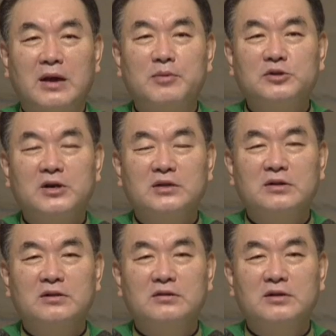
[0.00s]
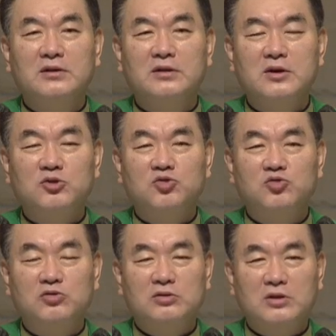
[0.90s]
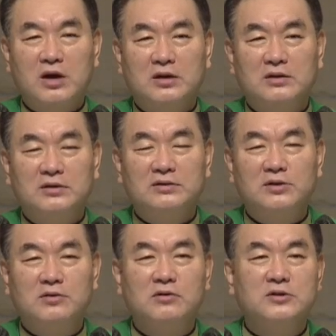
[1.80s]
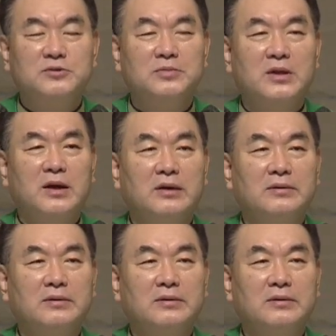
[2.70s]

나머지 학생들이 줄을 탁 서는 것입니다.